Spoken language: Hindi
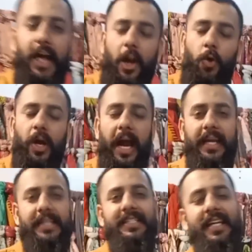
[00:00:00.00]
बता रहा हूँ
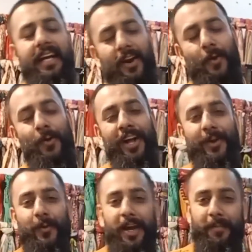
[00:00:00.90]
गाइड इसलिए कर रहा हूँ
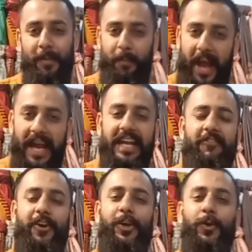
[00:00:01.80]
क्योंकि अभी
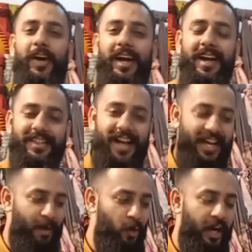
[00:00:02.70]
पहली वीडियो है
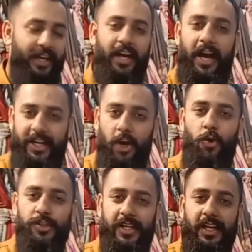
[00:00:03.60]
ताकि आपको आइडिया
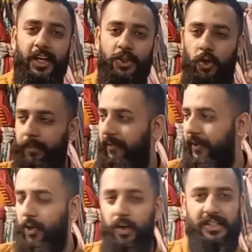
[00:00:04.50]
हो जाए जो हमने
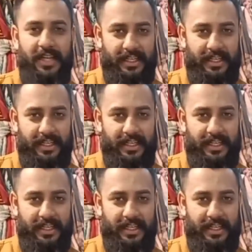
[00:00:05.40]
वीडियो के